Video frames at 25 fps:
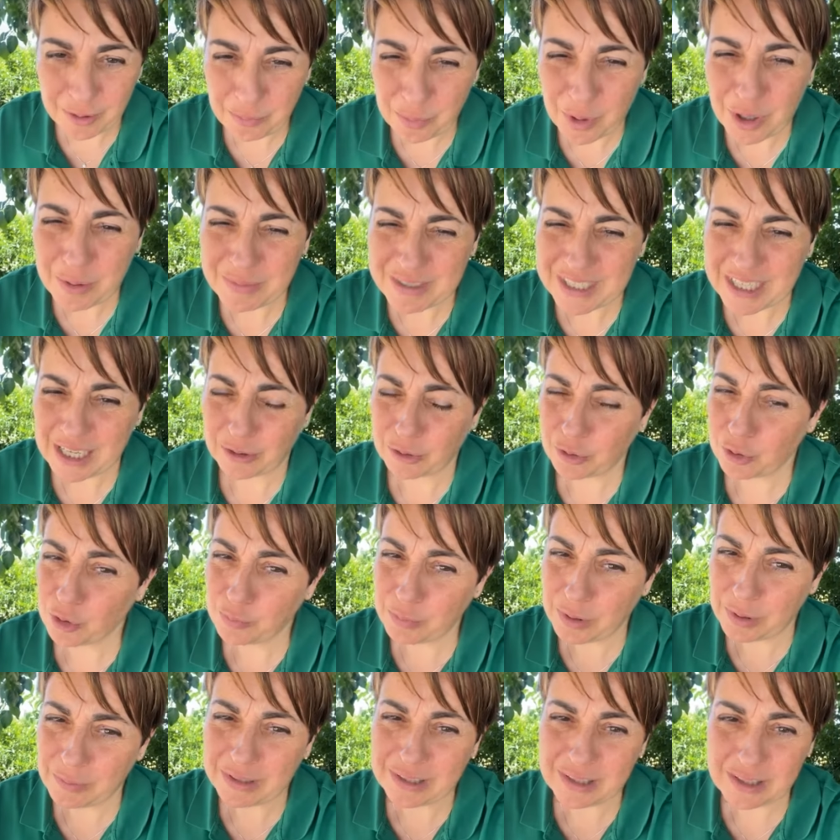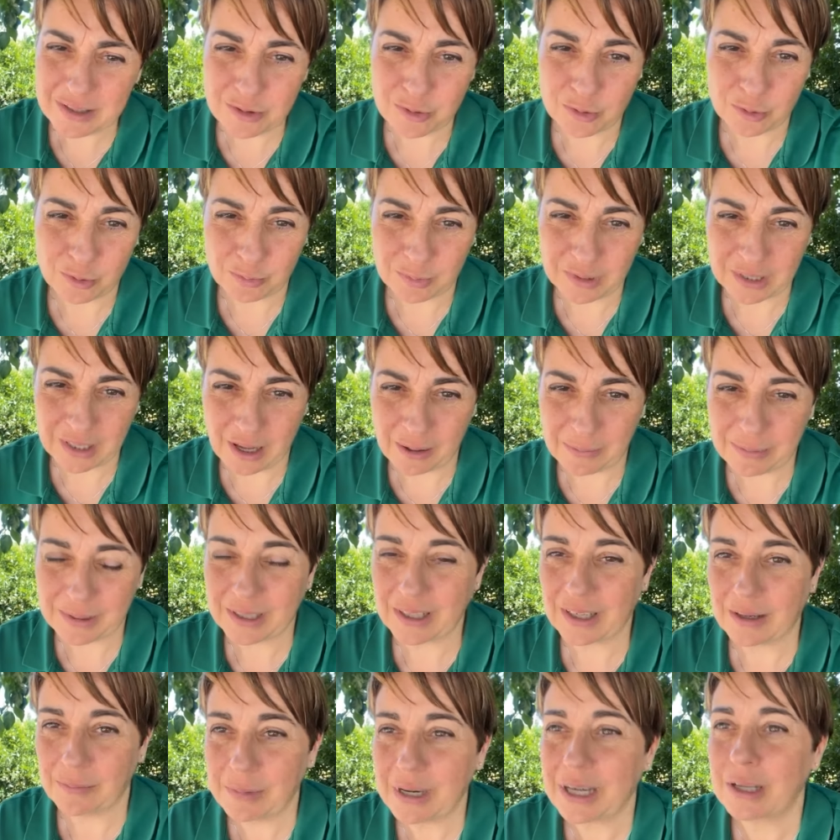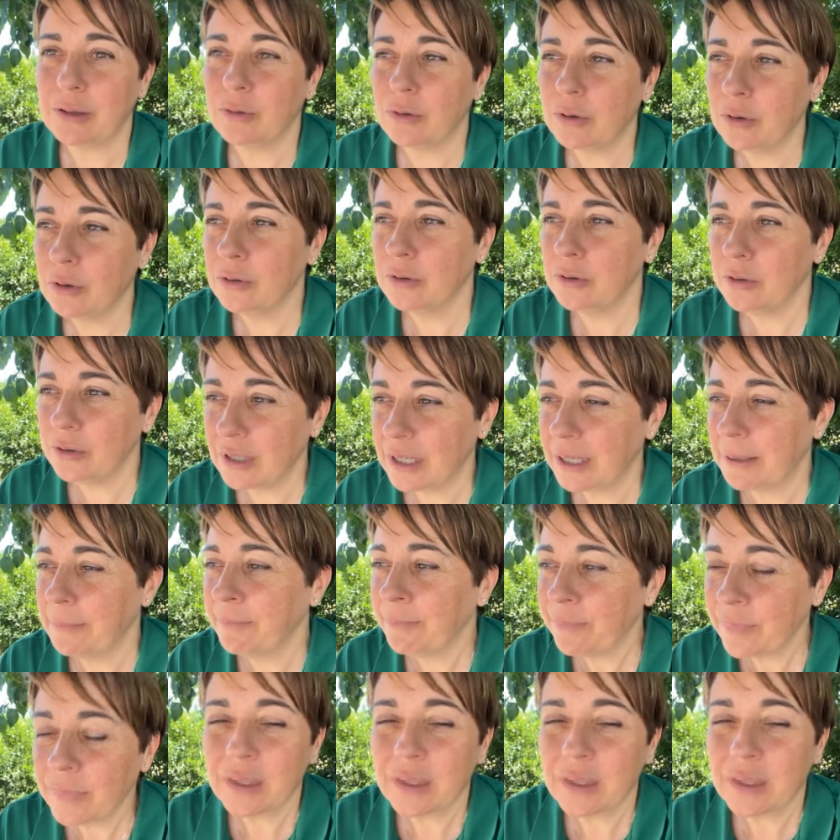E poi mi sento doppiamente stupida perché mi rendo conto che